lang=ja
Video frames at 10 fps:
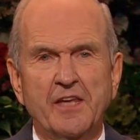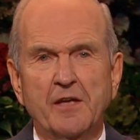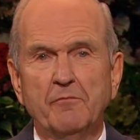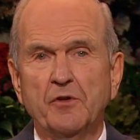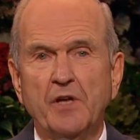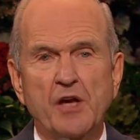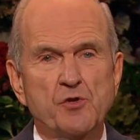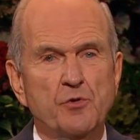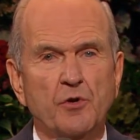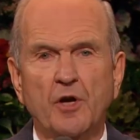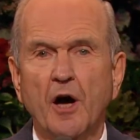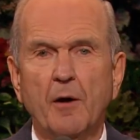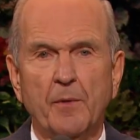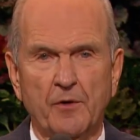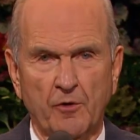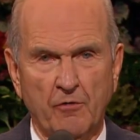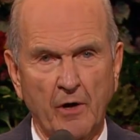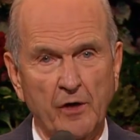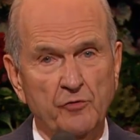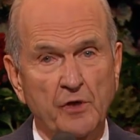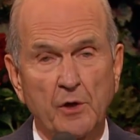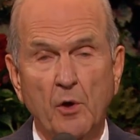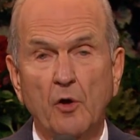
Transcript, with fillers: キリストのもとに来るという招きは、